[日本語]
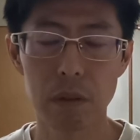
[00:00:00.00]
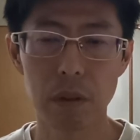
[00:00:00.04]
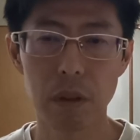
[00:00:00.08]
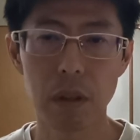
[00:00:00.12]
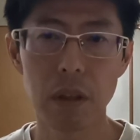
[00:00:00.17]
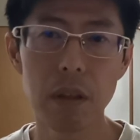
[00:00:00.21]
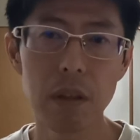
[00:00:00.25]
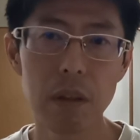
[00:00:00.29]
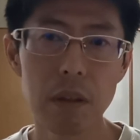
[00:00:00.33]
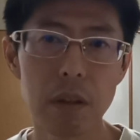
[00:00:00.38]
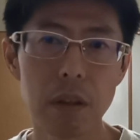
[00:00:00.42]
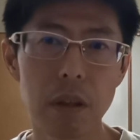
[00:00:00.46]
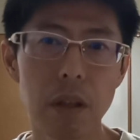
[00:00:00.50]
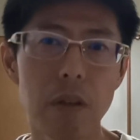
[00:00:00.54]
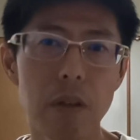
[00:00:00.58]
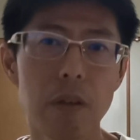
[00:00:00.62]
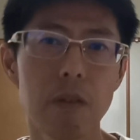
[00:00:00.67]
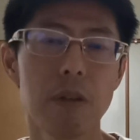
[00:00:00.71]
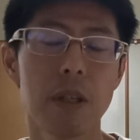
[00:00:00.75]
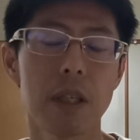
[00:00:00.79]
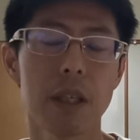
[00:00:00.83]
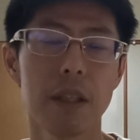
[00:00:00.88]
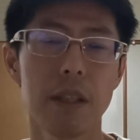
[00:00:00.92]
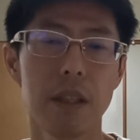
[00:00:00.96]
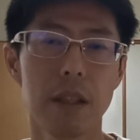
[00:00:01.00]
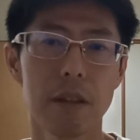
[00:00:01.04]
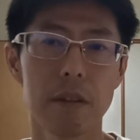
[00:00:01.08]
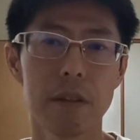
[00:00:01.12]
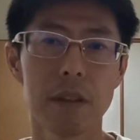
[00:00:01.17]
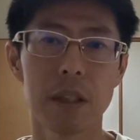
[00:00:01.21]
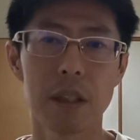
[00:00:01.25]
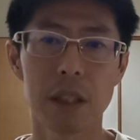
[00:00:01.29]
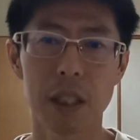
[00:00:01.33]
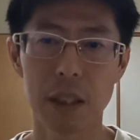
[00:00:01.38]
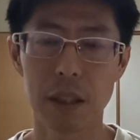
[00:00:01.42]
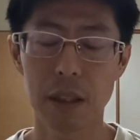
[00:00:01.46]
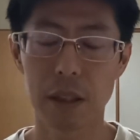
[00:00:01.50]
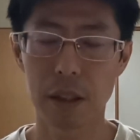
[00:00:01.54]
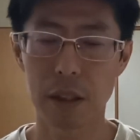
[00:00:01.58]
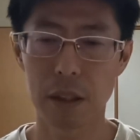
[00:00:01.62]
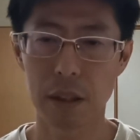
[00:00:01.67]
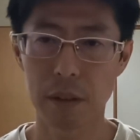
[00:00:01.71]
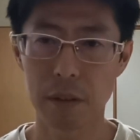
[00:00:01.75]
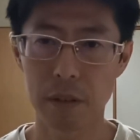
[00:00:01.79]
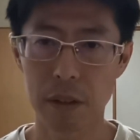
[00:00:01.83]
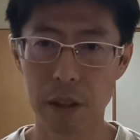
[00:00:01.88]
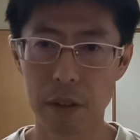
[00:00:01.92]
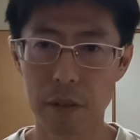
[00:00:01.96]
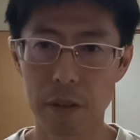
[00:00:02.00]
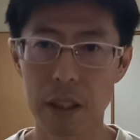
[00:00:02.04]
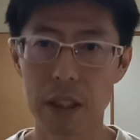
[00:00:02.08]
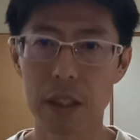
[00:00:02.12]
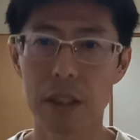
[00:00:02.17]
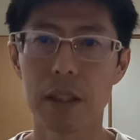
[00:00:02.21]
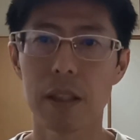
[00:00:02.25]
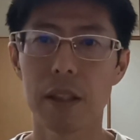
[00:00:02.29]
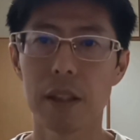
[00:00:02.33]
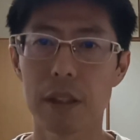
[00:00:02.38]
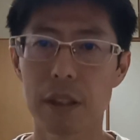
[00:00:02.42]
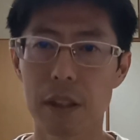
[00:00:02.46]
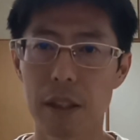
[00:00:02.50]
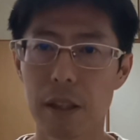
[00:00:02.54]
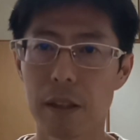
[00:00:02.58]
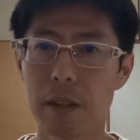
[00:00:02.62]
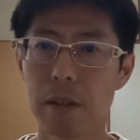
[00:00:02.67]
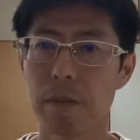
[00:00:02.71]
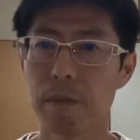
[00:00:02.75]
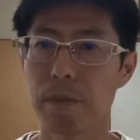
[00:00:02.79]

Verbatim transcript: えっていうわけになるなるわけじゃないですか。